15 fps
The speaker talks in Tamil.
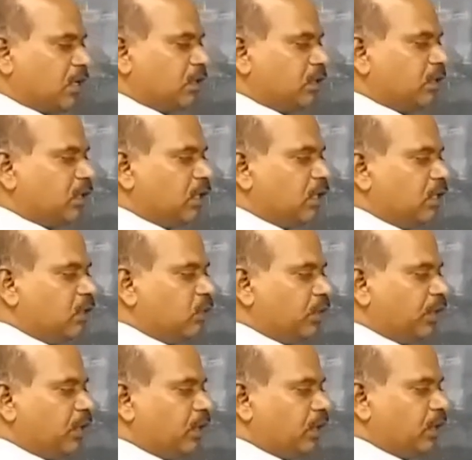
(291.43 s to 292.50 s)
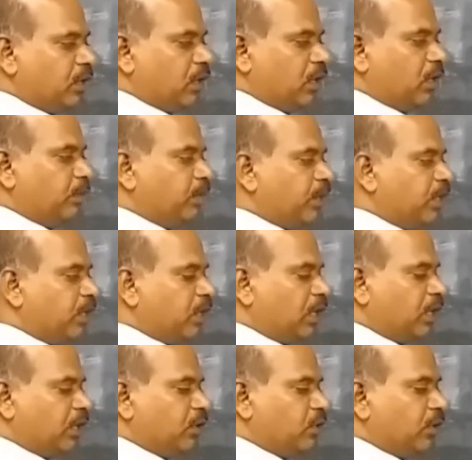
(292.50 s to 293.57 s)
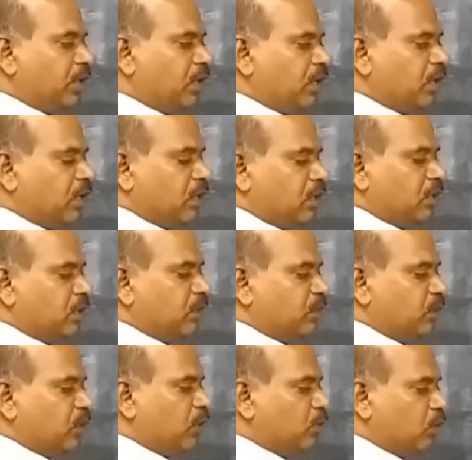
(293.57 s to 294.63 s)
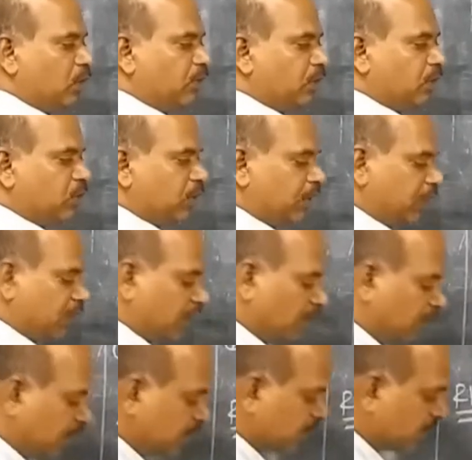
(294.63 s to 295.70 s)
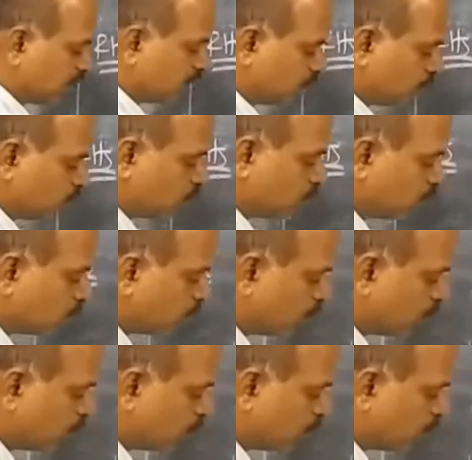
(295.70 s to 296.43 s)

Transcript: இந்த ரெண்டுடைய பின்ற அணியினுடைய இந்த முதல் மூலைவிட்டத்தோட எண்களை மாற்றுங்க இங்கே டூ இருக்கும்